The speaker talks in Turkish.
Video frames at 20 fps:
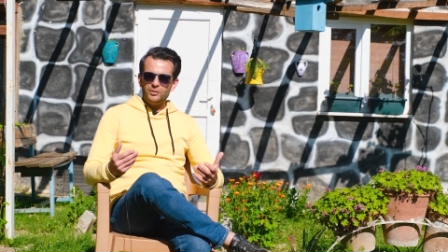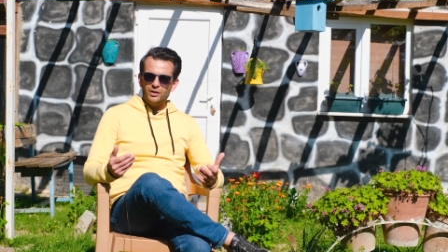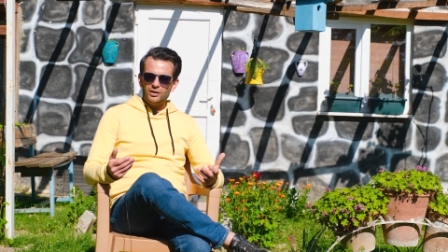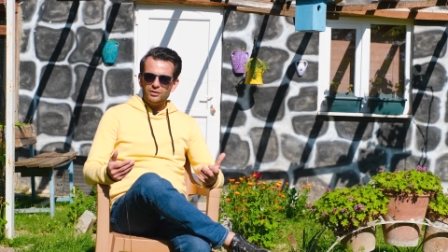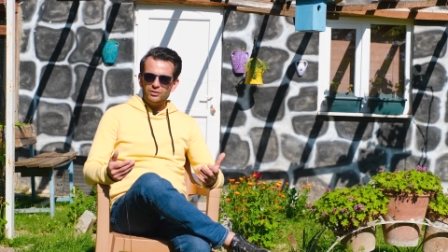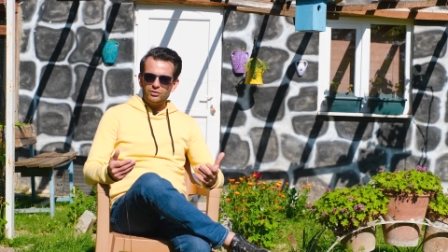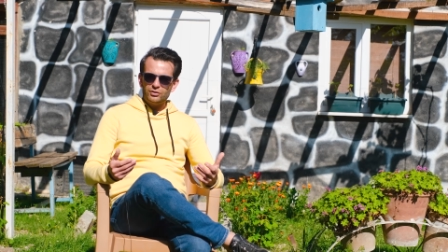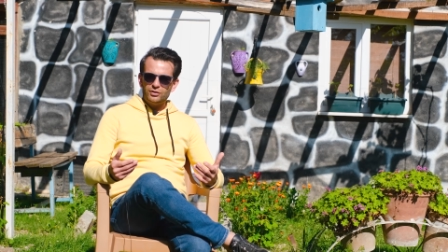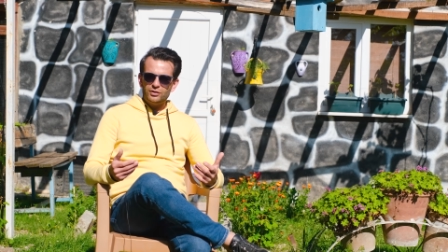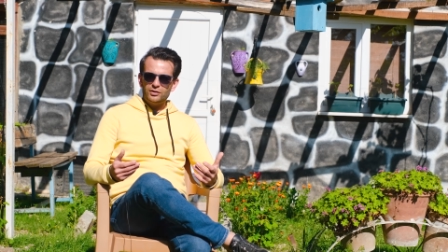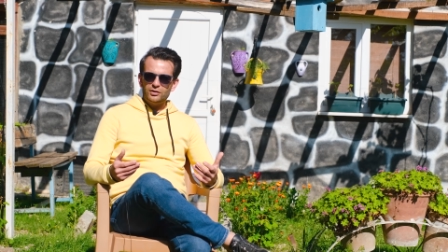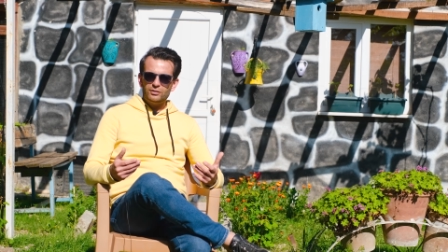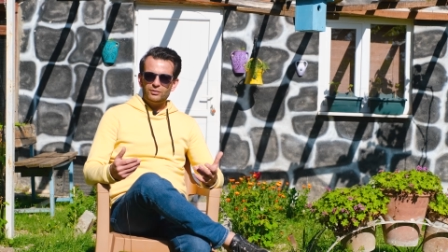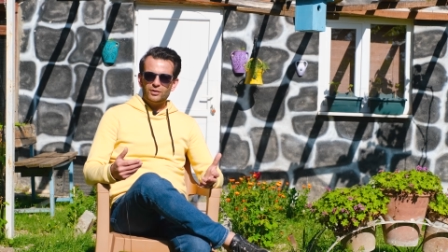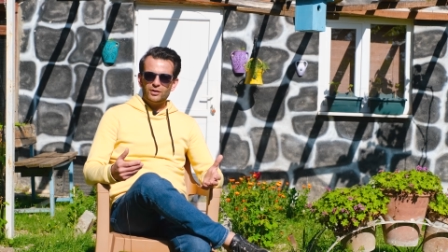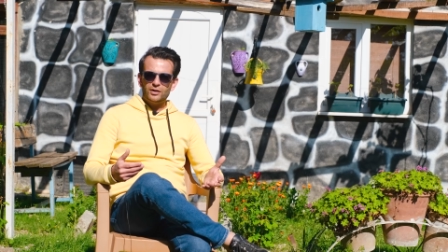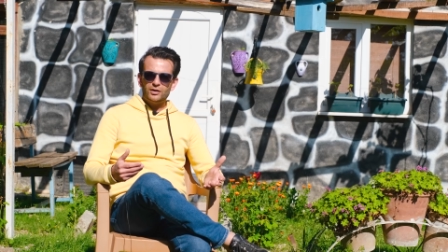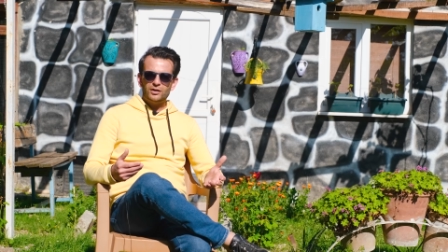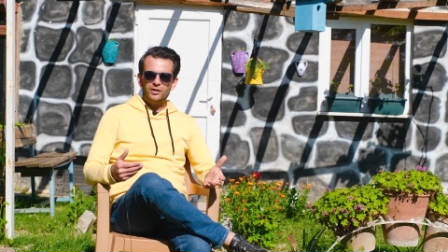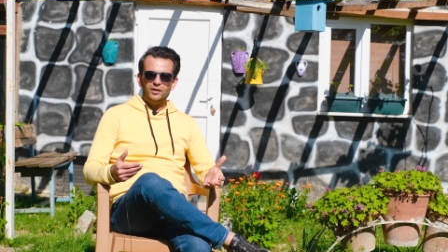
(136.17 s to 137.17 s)
değişti
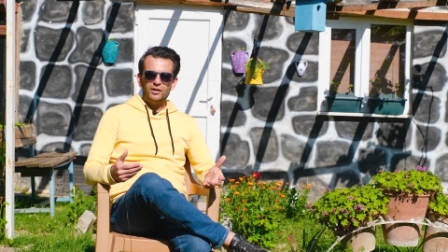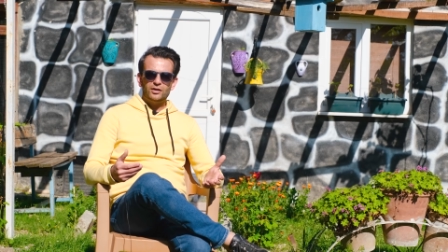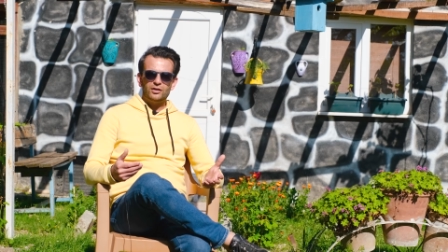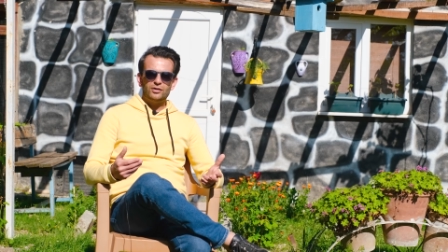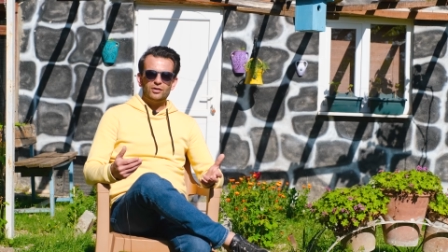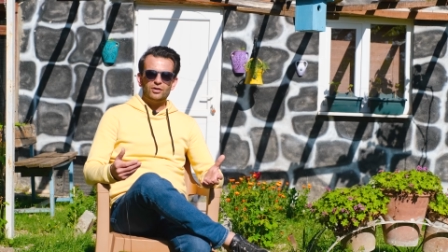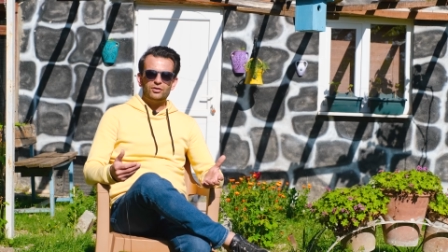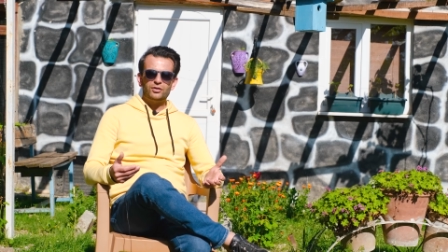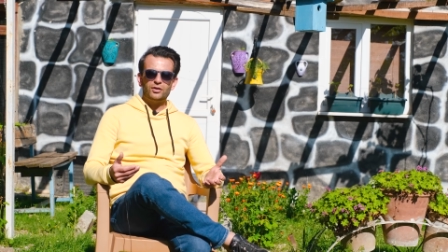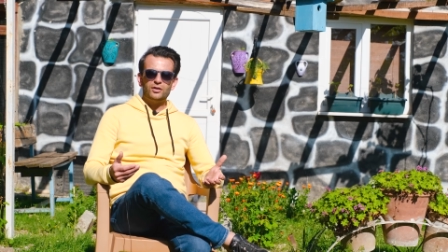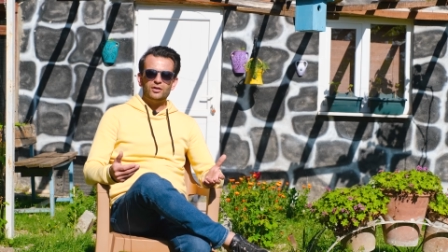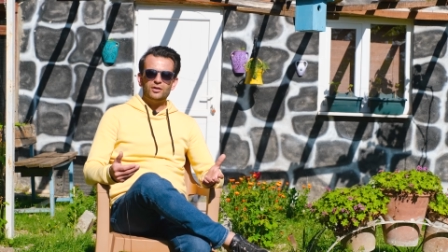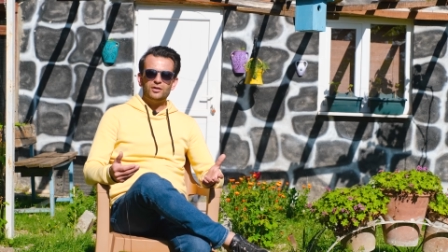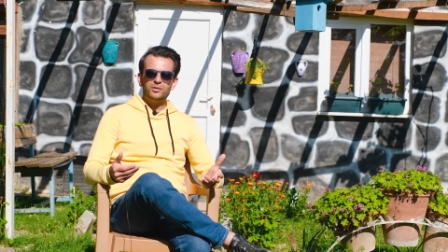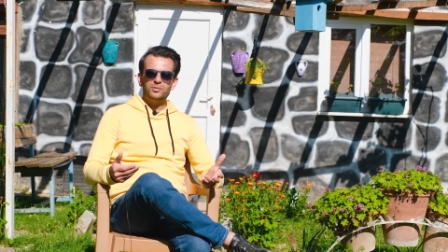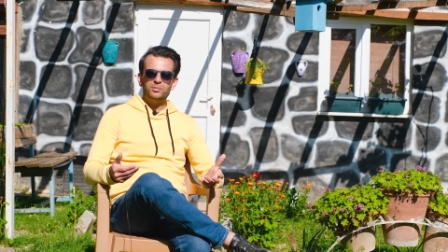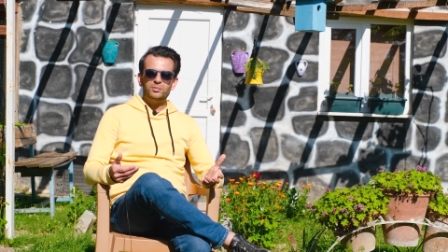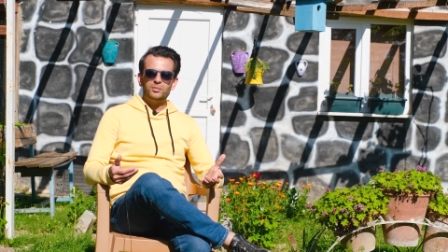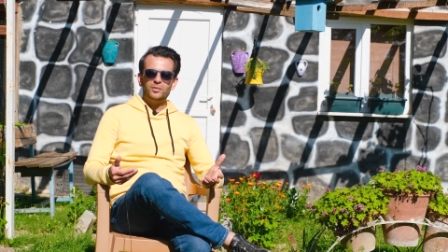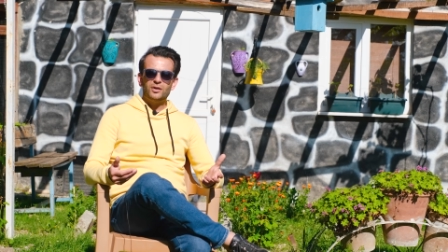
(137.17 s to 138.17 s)
ve
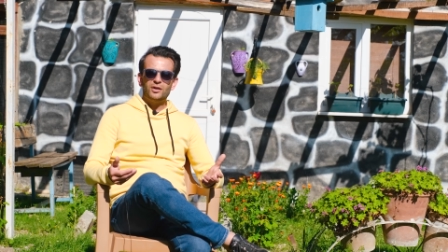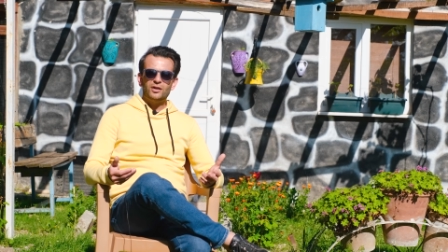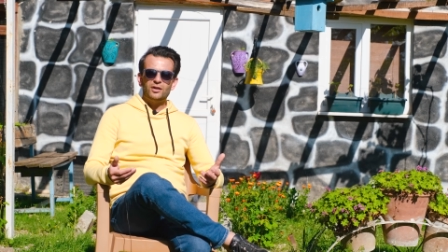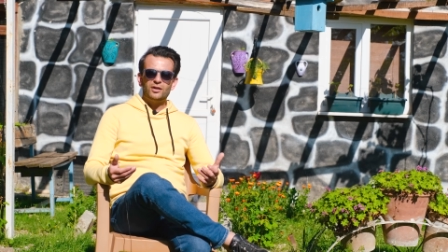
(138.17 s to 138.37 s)
yaşadığım